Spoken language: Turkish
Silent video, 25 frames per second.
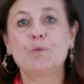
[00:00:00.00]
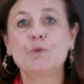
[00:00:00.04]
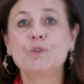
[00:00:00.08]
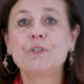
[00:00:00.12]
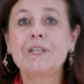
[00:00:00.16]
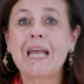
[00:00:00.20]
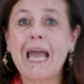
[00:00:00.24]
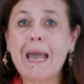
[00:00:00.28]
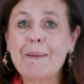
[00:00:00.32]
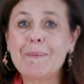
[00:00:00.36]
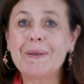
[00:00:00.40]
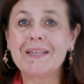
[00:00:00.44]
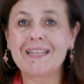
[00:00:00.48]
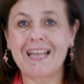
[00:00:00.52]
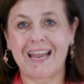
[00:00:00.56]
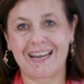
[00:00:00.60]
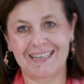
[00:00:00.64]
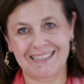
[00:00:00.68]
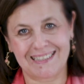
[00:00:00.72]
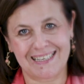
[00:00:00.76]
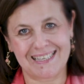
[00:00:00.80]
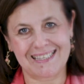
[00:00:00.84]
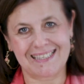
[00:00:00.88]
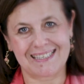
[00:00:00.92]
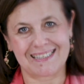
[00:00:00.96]
Bunun hemen
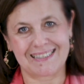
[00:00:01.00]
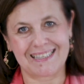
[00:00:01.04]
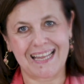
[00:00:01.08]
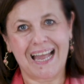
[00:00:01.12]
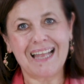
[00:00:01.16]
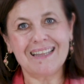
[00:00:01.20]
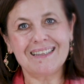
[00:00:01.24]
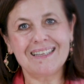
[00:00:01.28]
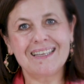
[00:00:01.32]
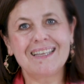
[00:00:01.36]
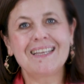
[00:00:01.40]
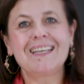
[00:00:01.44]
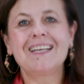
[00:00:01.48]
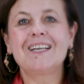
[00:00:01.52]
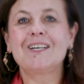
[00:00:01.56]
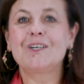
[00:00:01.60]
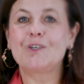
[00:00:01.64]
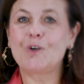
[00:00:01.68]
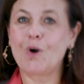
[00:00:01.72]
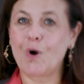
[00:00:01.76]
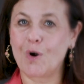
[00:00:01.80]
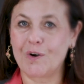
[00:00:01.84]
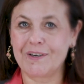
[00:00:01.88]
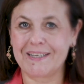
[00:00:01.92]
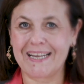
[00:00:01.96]
arkasından
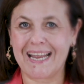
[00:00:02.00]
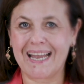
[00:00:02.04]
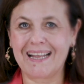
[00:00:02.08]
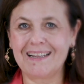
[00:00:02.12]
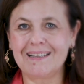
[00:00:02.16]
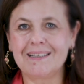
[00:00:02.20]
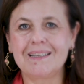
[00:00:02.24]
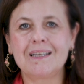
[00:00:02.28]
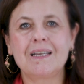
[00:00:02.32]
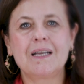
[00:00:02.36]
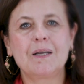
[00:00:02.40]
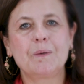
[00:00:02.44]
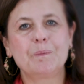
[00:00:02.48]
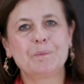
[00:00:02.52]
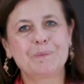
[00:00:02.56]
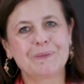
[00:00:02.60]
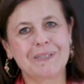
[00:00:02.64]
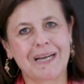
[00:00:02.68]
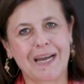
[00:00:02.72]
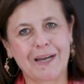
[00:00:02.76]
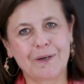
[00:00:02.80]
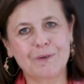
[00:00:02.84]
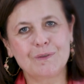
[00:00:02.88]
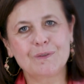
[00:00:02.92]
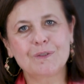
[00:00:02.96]
Cornell,
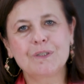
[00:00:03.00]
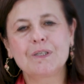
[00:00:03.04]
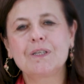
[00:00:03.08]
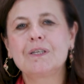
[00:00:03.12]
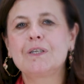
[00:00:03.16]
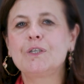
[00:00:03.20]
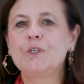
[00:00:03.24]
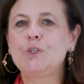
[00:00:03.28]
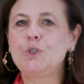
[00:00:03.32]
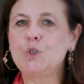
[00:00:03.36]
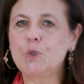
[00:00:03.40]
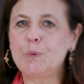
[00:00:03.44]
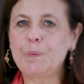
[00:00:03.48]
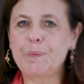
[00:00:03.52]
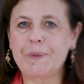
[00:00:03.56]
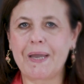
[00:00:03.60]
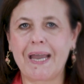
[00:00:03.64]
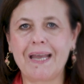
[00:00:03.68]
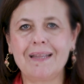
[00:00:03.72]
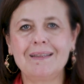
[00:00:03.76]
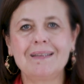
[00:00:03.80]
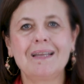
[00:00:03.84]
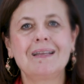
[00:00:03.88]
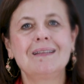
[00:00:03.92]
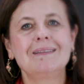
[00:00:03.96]
Brown,
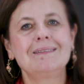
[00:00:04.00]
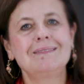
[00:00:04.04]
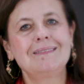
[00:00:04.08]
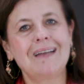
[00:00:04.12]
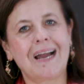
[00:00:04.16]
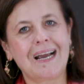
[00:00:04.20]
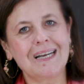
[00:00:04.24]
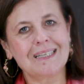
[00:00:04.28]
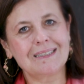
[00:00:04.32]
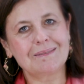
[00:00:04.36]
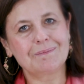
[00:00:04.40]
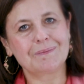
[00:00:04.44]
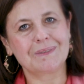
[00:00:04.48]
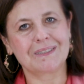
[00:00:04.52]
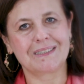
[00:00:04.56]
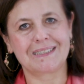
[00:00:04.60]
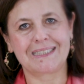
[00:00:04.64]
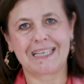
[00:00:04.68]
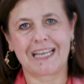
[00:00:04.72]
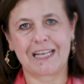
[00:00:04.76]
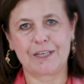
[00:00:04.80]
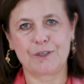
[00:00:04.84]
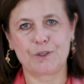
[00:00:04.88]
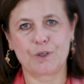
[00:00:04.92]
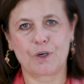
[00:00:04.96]
UPenn
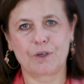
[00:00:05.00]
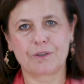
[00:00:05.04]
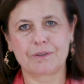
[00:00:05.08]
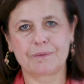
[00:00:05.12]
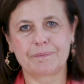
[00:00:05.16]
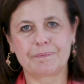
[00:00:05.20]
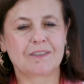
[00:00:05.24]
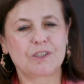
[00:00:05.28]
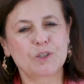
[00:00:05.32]
Dartmouth geliyor.